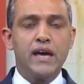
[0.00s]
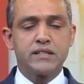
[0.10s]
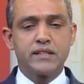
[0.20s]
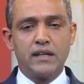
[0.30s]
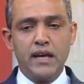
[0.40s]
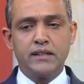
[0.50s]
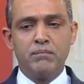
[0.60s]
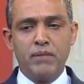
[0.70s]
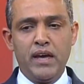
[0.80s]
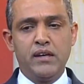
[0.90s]
Esta lei
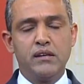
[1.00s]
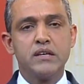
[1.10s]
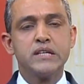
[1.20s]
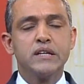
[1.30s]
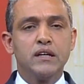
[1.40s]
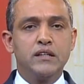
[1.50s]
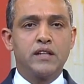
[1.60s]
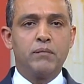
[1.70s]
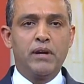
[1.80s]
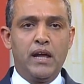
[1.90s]
também
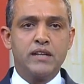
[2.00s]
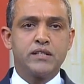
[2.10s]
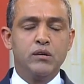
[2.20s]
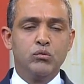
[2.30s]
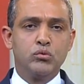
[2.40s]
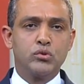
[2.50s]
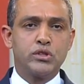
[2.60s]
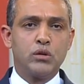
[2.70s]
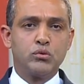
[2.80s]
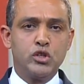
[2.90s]
estabelece em um dos
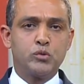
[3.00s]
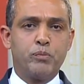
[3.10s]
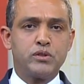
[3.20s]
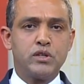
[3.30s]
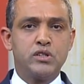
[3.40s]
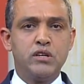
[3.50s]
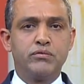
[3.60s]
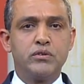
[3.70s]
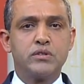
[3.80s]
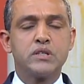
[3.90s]
seus
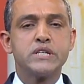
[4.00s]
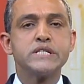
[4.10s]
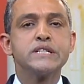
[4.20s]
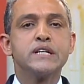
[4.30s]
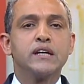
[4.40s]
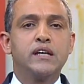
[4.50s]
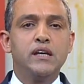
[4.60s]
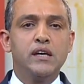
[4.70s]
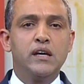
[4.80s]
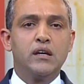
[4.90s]
dispositivos
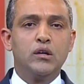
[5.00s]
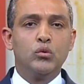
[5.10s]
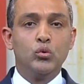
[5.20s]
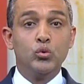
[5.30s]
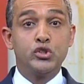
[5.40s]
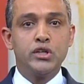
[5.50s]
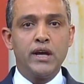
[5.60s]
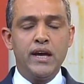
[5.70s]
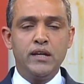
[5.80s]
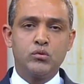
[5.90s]
que os
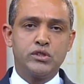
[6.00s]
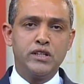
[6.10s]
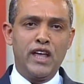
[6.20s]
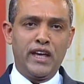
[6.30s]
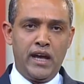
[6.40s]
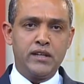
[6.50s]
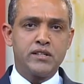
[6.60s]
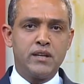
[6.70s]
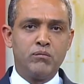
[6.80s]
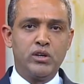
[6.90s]
direitos
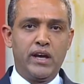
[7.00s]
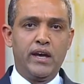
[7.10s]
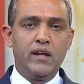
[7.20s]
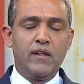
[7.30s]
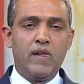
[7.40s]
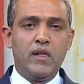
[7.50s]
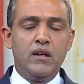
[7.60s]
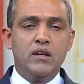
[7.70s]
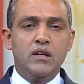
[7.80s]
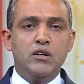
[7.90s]
inerentes à mulher
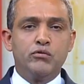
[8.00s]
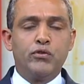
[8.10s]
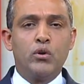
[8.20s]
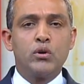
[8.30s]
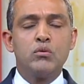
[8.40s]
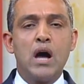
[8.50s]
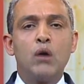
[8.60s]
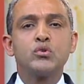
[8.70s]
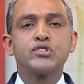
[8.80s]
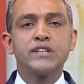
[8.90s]
foram
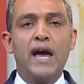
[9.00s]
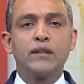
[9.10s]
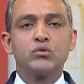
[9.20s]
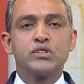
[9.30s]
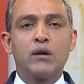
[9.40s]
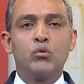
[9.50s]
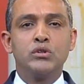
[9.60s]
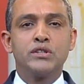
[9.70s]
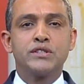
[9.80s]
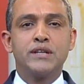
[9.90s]
alçados à
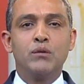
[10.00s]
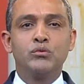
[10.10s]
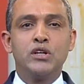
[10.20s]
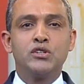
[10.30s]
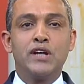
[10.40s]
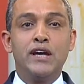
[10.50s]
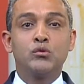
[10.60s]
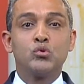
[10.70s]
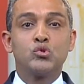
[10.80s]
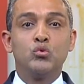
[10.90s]
condição de
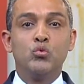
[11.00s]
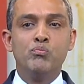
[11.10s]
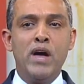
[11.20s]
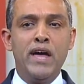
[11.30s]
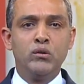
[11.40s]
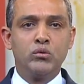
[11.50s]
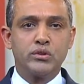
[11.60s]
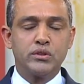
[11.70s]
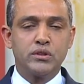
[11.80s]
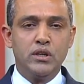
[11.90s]
direitos
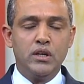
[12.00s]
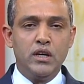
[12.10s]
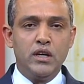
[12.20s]
humanos